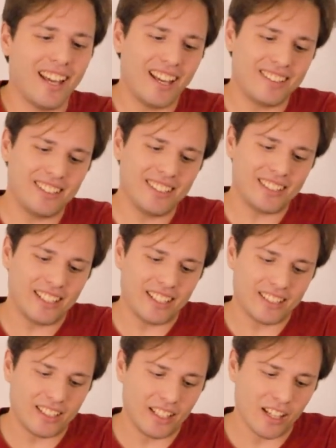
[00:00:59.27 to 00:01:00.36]
a gente tem
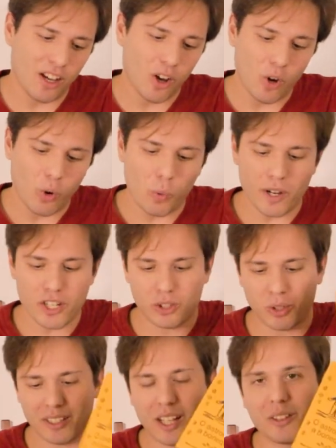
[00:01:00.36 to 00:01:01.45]
aqui o
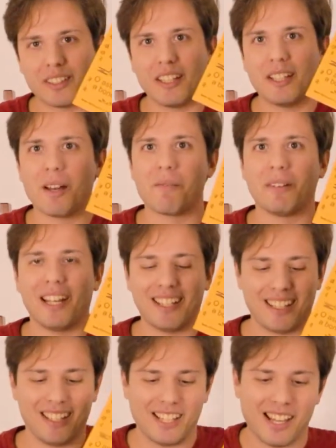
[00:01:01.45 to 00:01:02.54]
astronauta e a
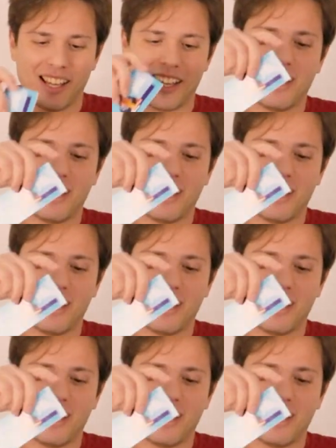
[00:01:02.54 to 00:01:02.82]
bonequinha.